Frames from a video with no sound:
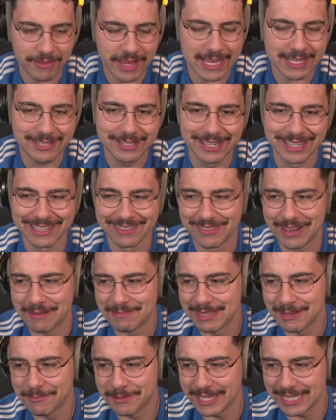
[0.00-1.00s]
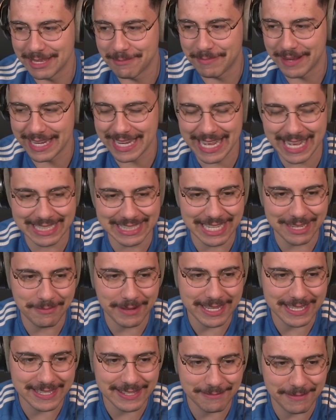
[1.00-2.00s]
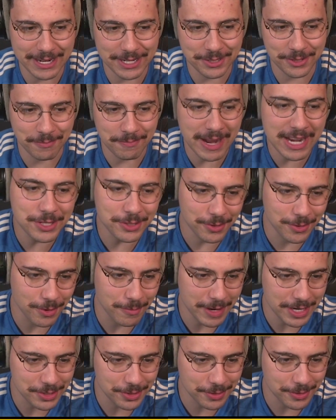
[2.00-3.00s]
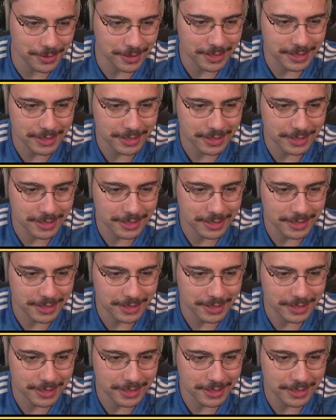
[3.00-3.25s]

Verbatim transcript: fez uma temporada apagada aí, mas, mas jogou, mas jogou.